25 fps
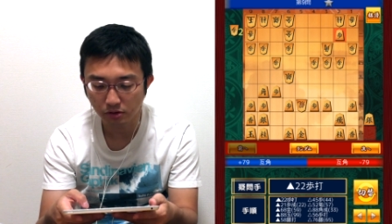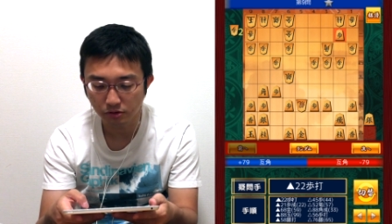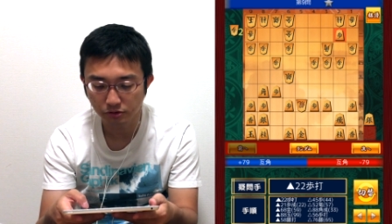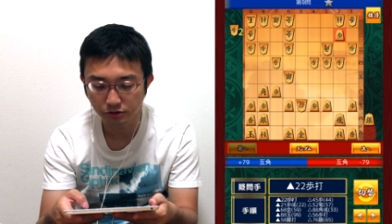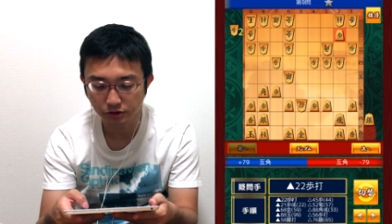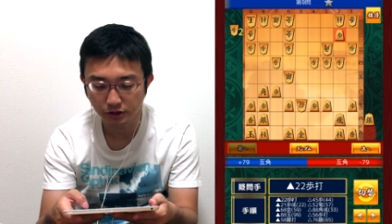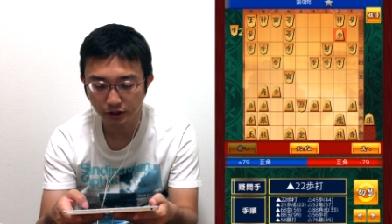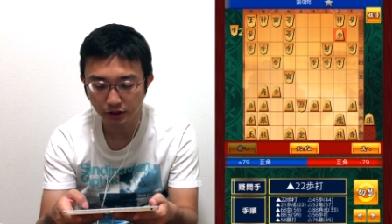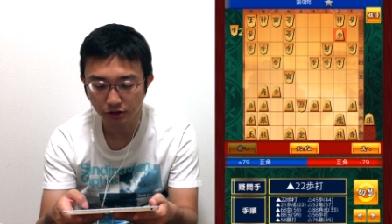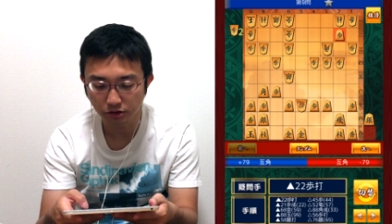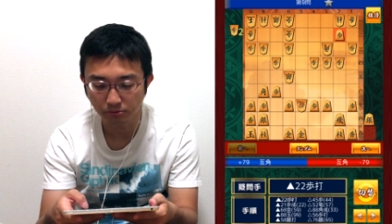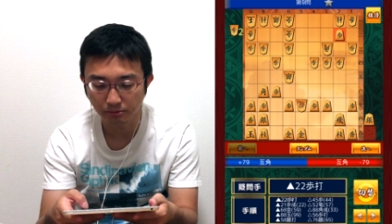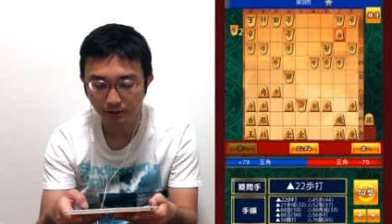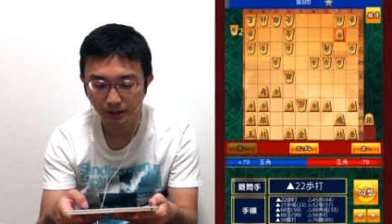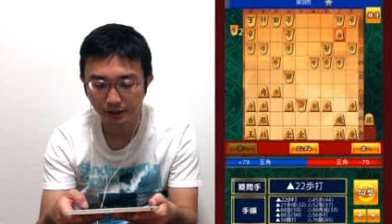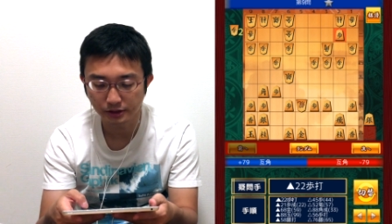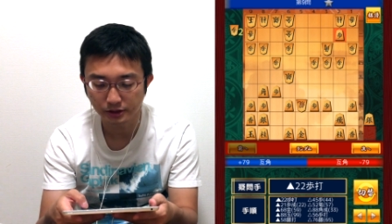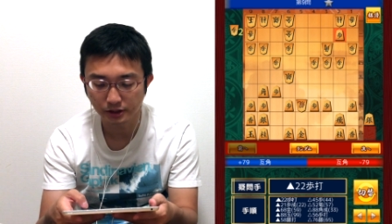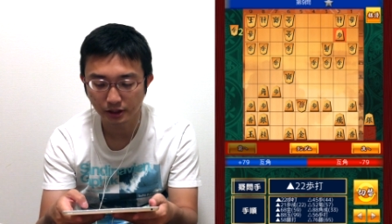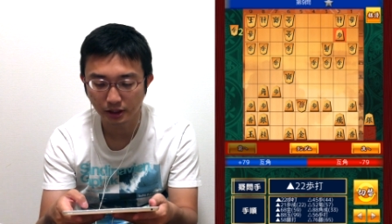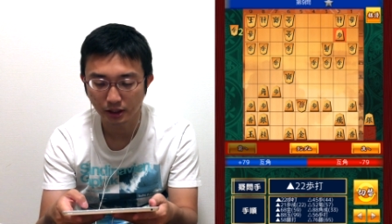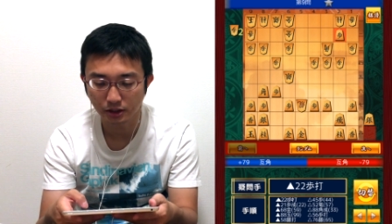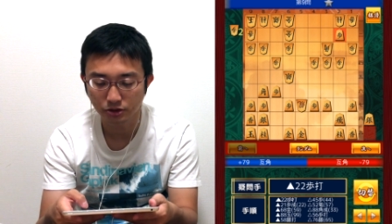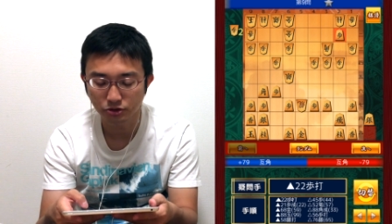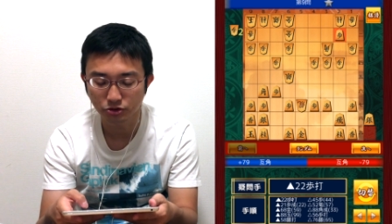こちらだと
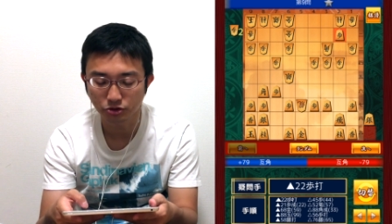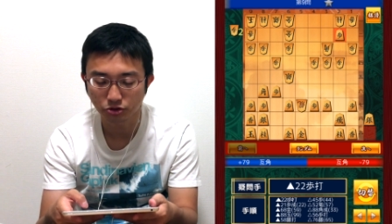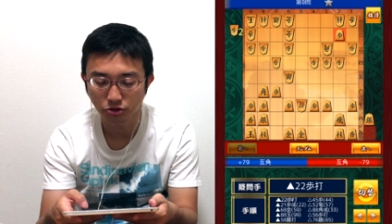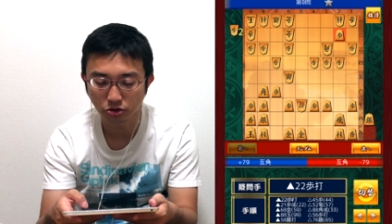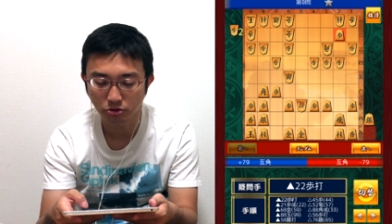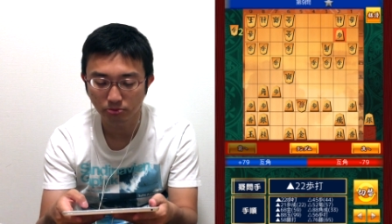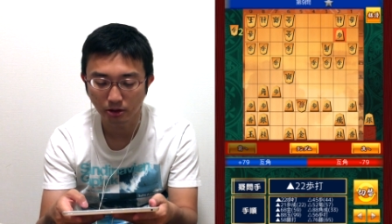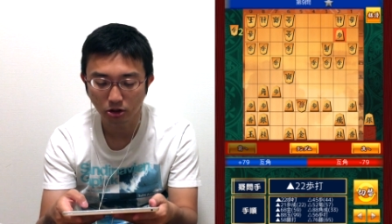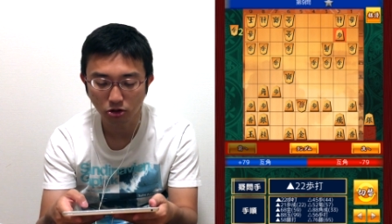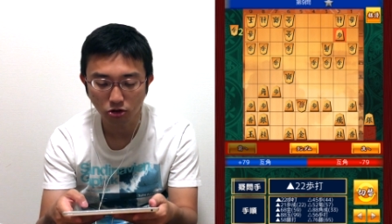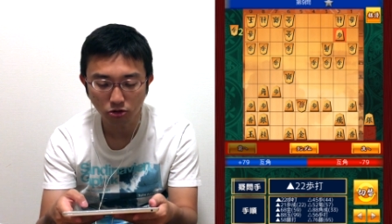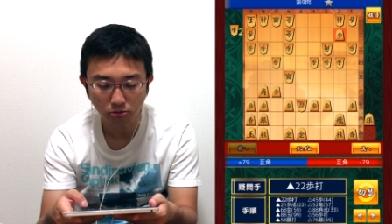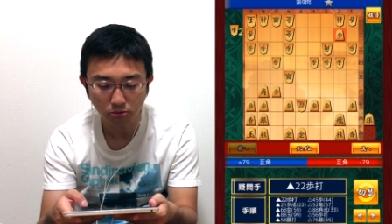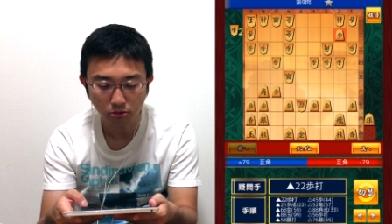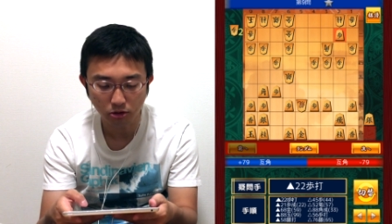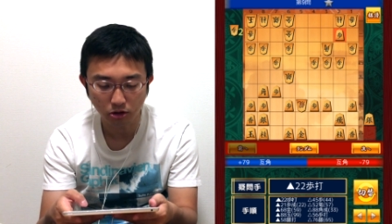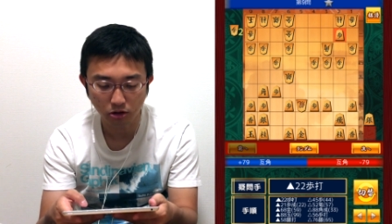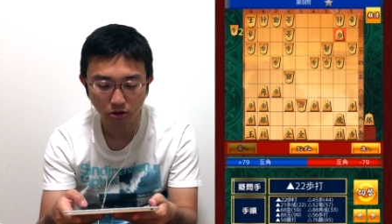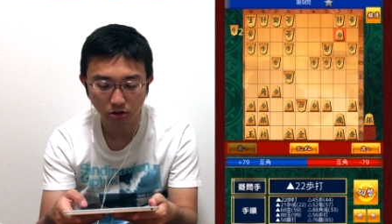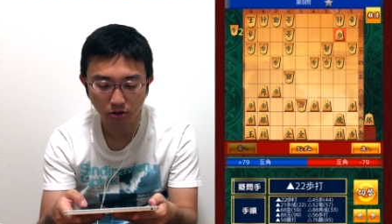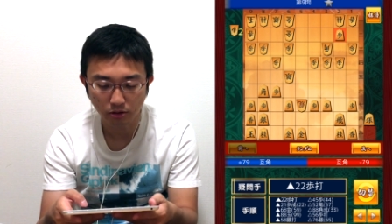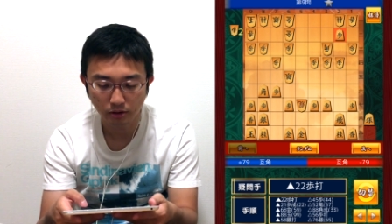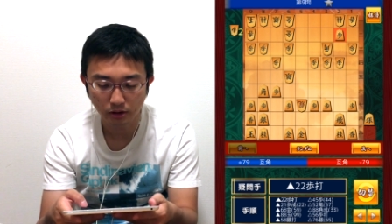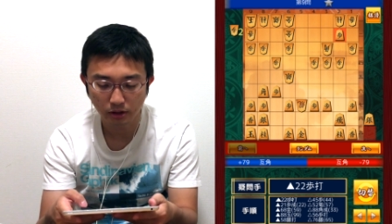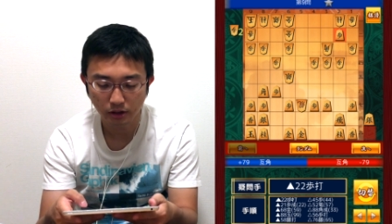マイナス79。まあ、ほ
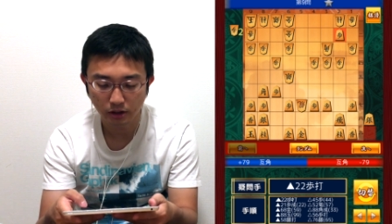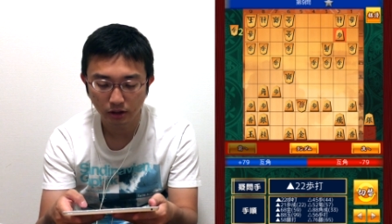ぼ、